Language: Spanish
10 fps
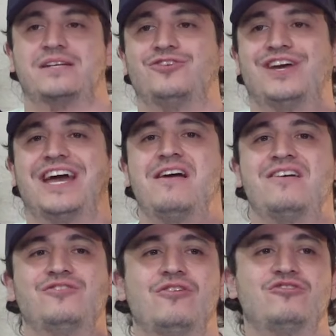Y en eso dije,
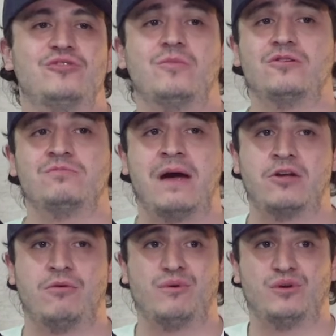no, somos los
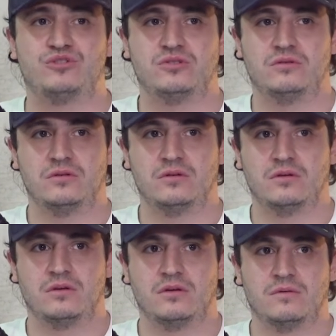Mario Bros.
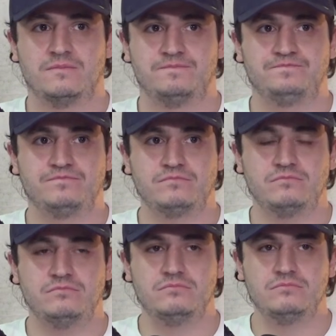Ándale.
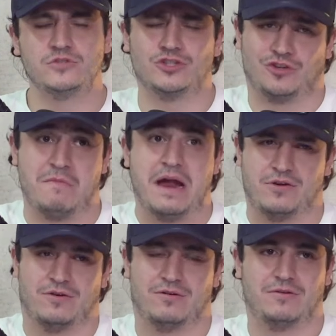Yo soy
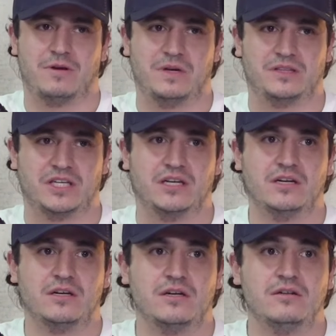Mario, obviamente. No, tú eres
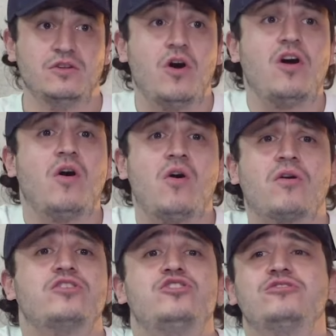Luigi.
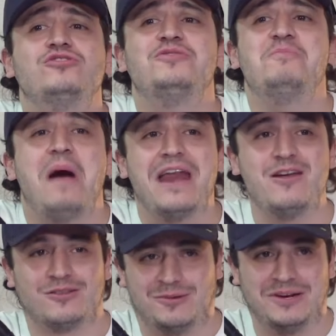No, yo soy
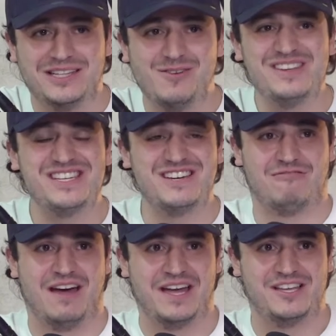Mario, tú eres Luigi,
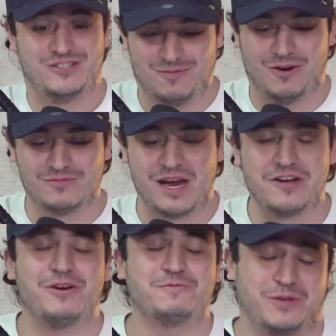güey. Somos los
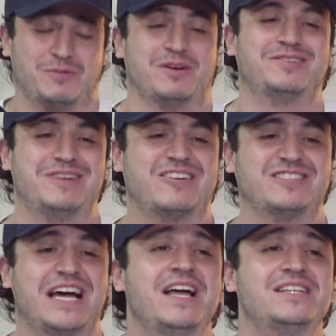Mario Bros, pero te voy a decir una
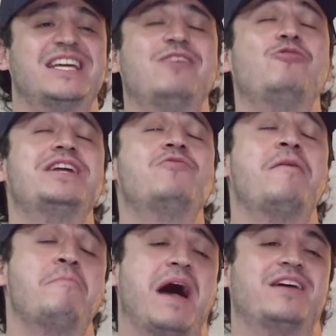cosa. Sin Luigi no
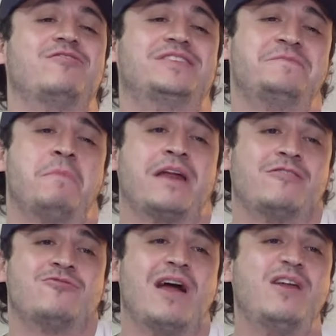hay Mario y sin
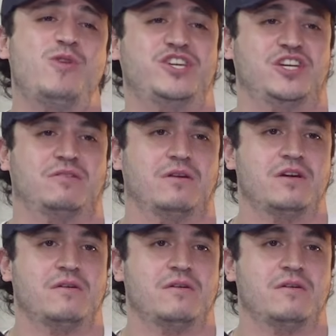Mario no hay Luigi.